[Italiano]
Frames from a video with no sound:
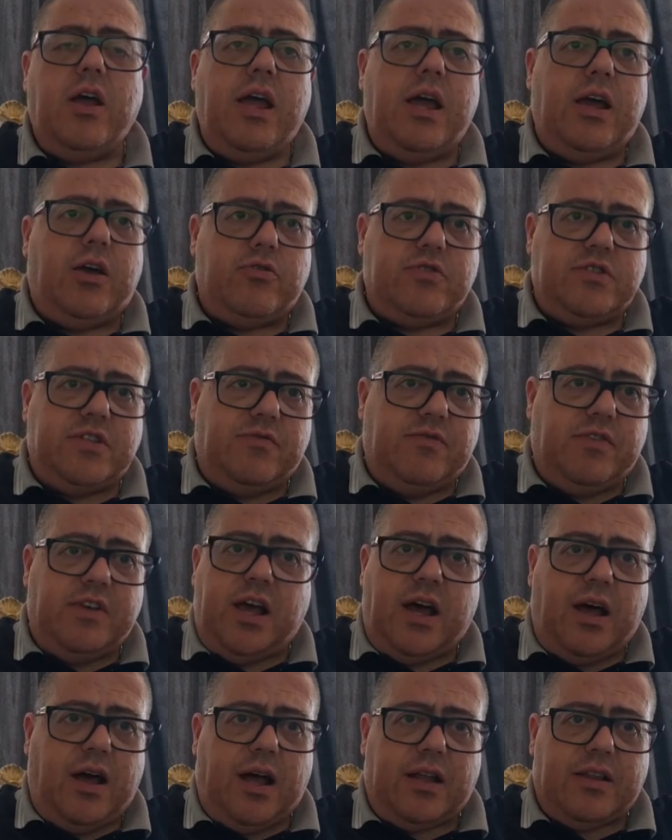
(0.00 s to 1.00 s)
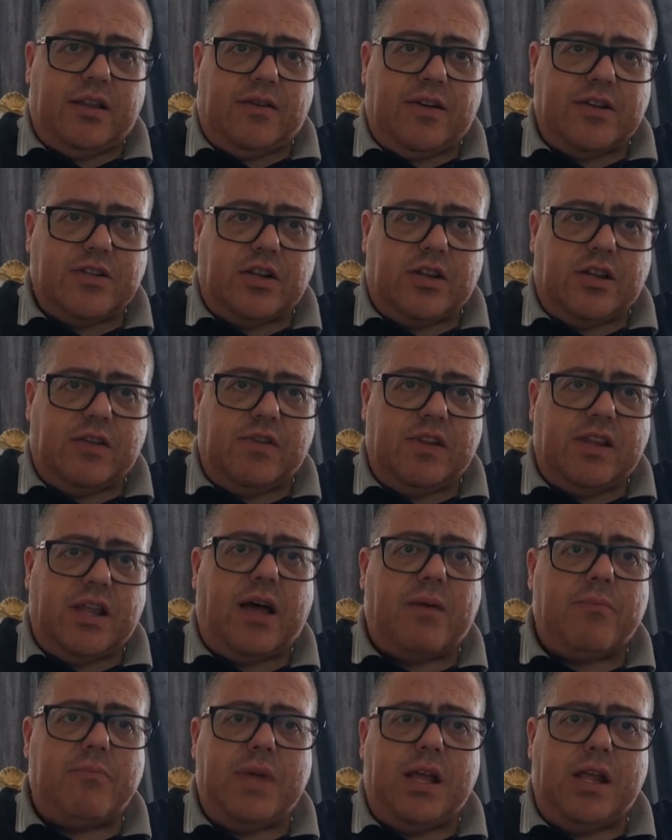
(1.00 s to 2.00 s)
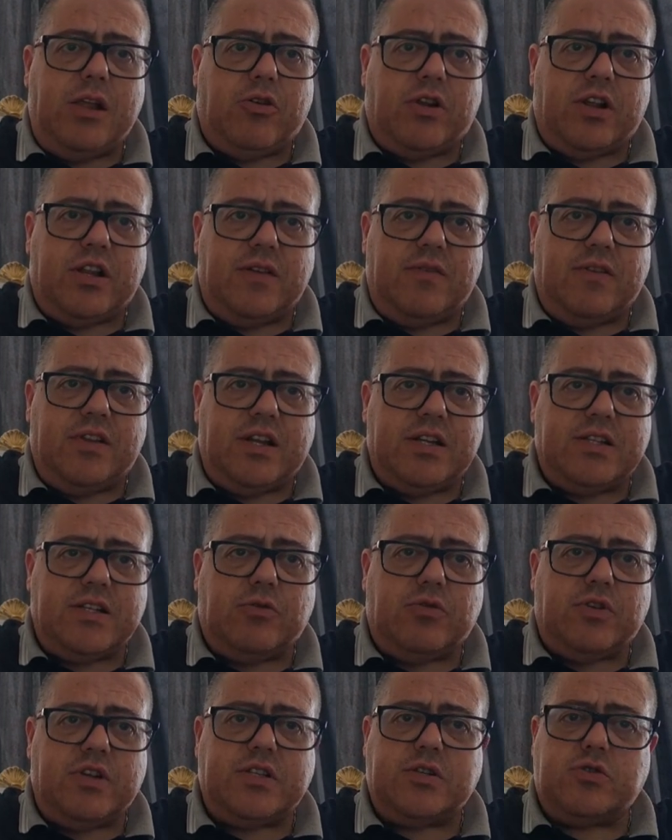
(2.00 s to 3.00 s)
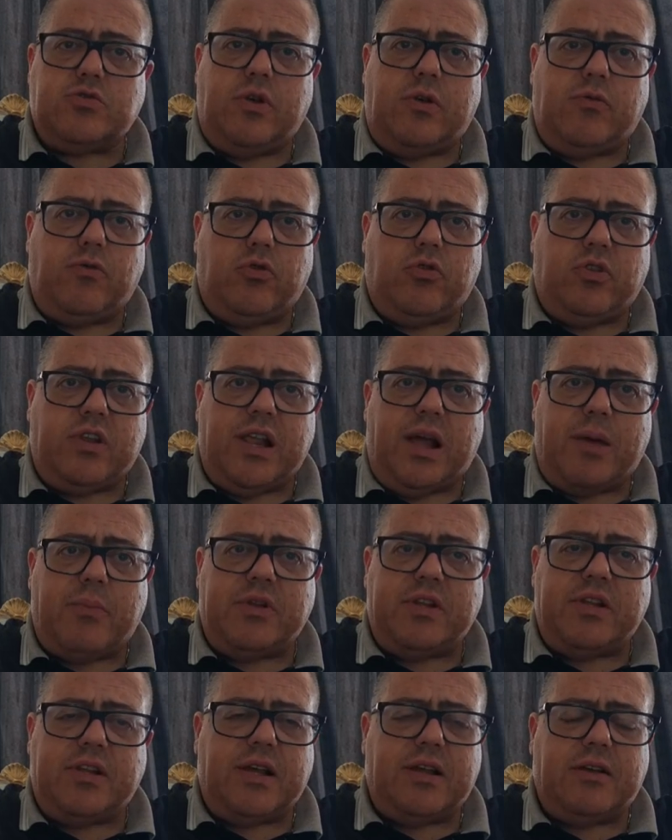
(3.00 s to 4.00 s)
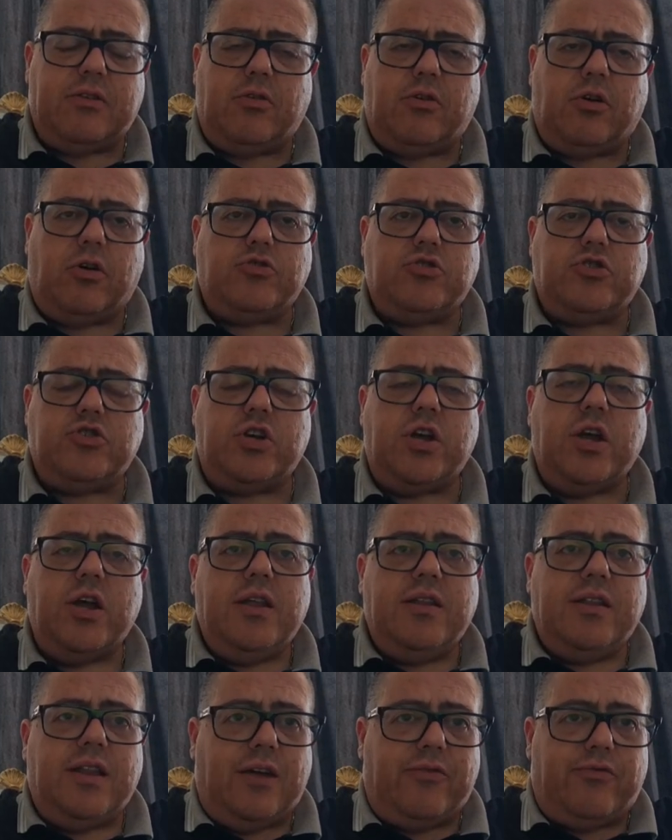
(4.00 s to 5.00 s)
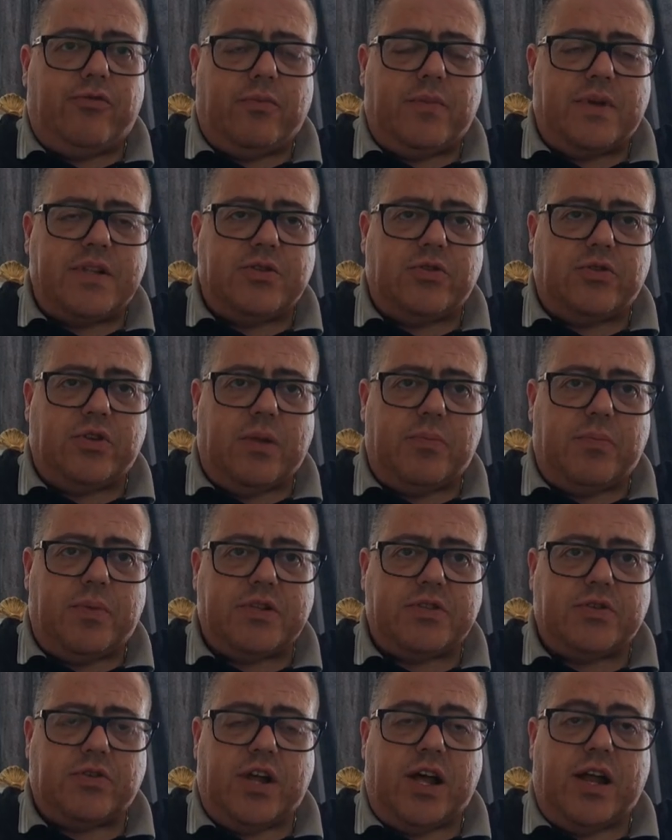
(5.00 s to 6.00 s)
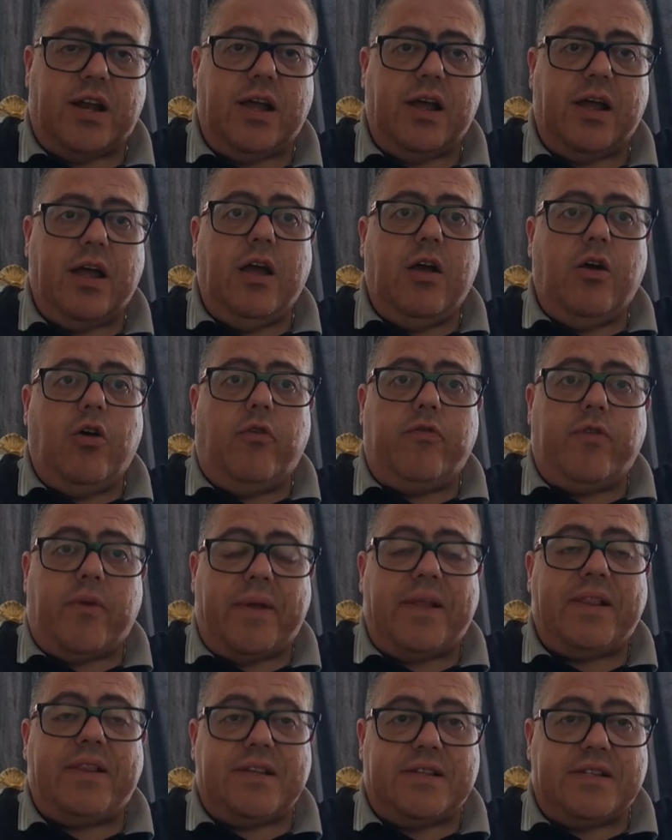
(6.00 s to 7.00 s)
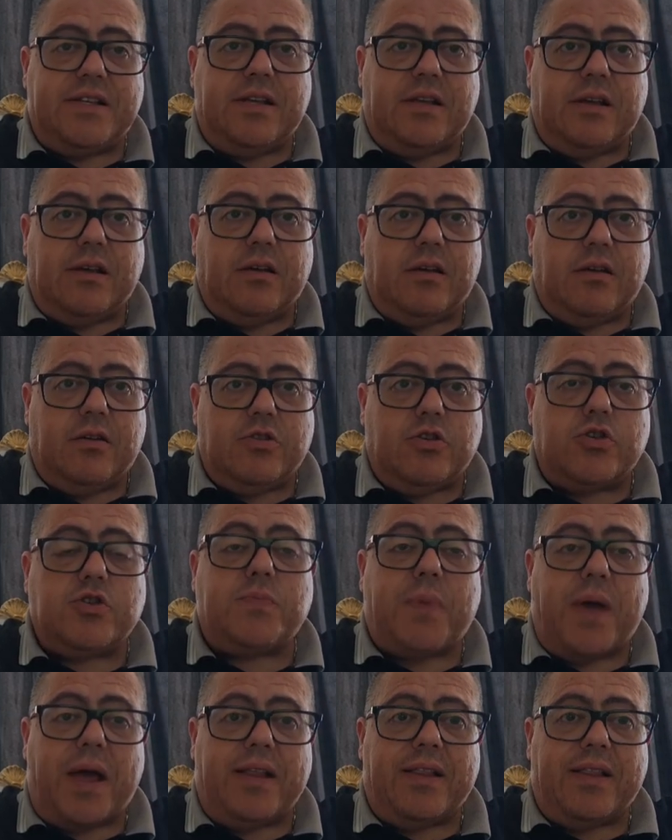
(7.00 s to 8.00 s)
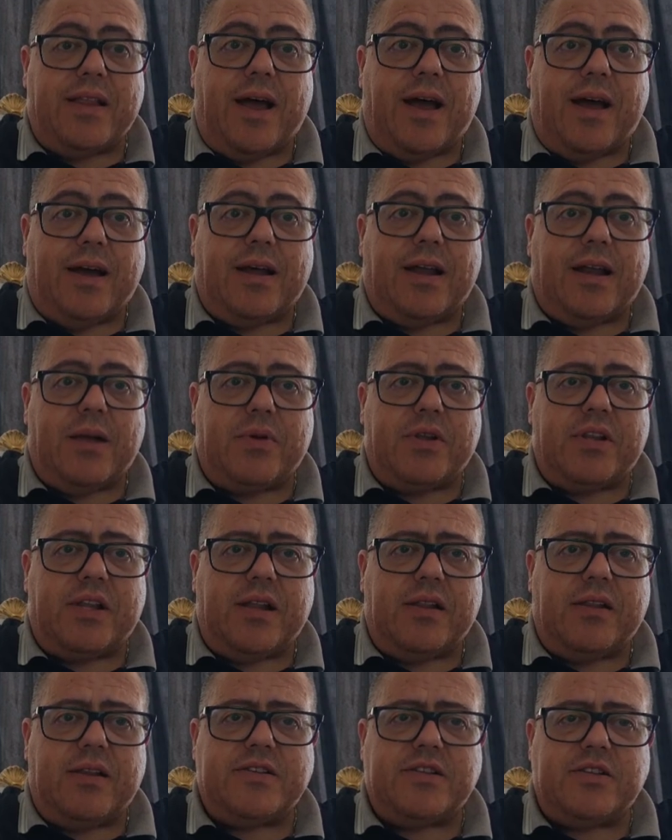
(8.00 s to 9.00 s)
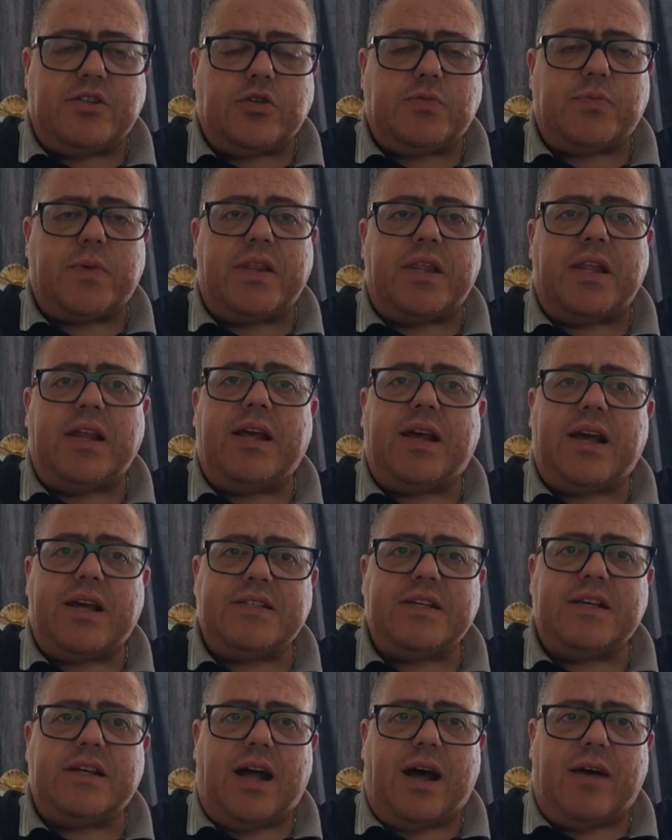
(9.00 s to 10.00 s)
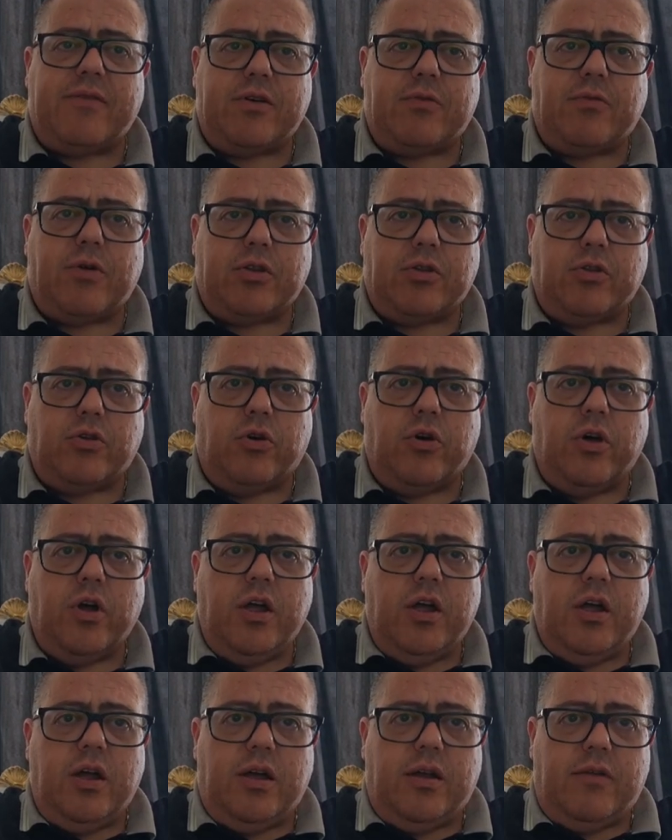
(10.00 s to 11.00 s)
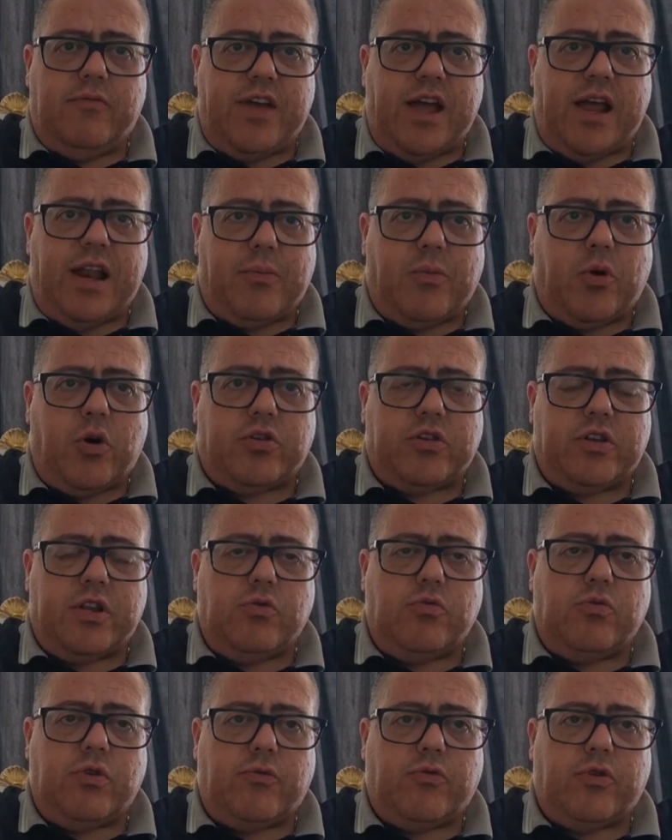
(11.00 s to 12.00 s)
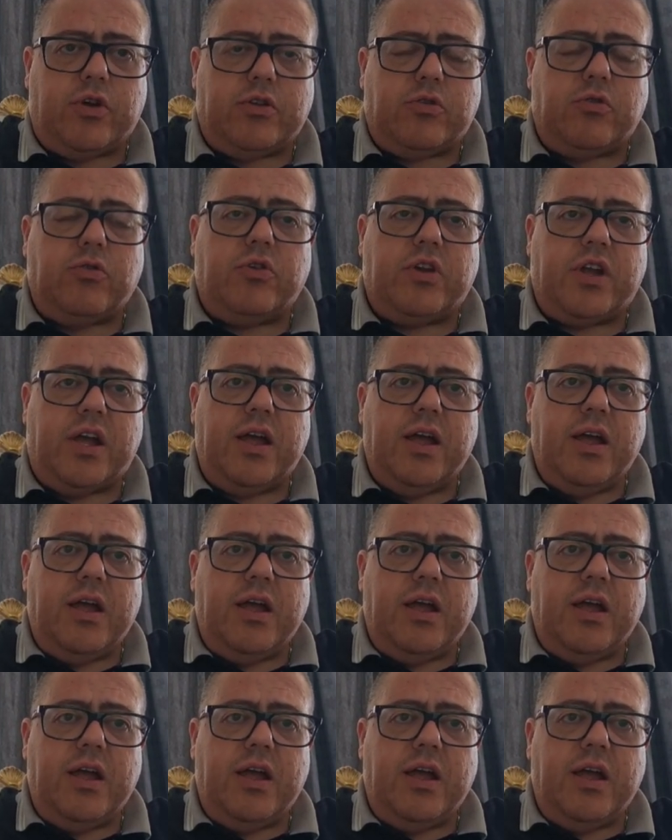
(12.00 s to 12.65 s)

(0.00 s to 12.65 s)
e così via attraverso attività migliorative della sicurezza sul lavoro, degli ambiti tecnologici, della formazione del personale. Ovviamente si eh, sospende anche la patente, si sospende nei casi gravi, quando eh, vi è la morte di un lavoratore